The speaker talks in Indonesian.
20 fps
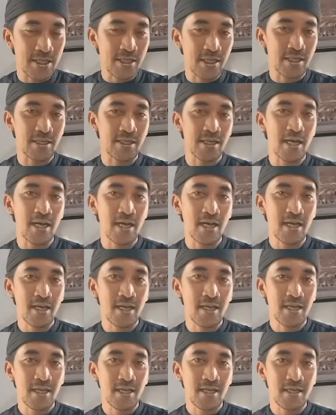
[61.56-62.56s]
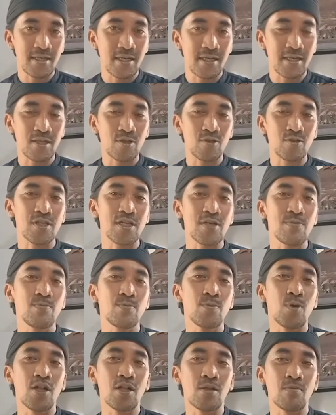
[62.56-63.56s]
rendah dan itu
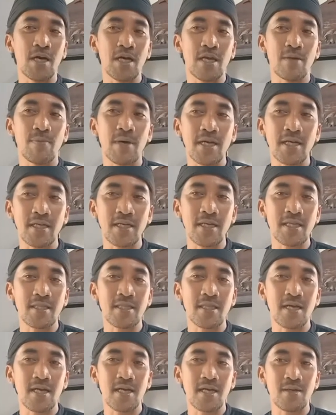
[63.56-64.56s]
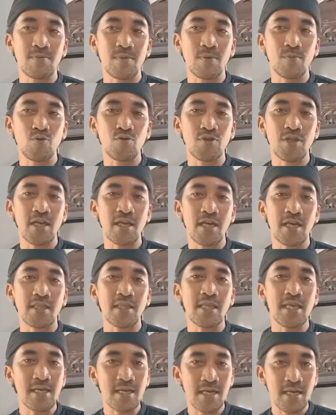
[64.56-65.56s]
simbol bagaimana kita mempunyai
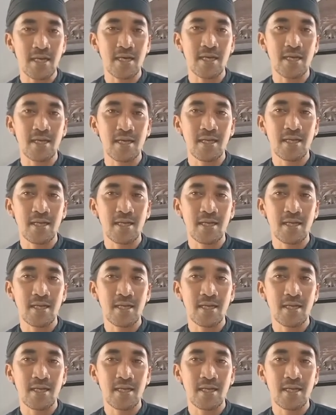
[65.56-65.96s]
etika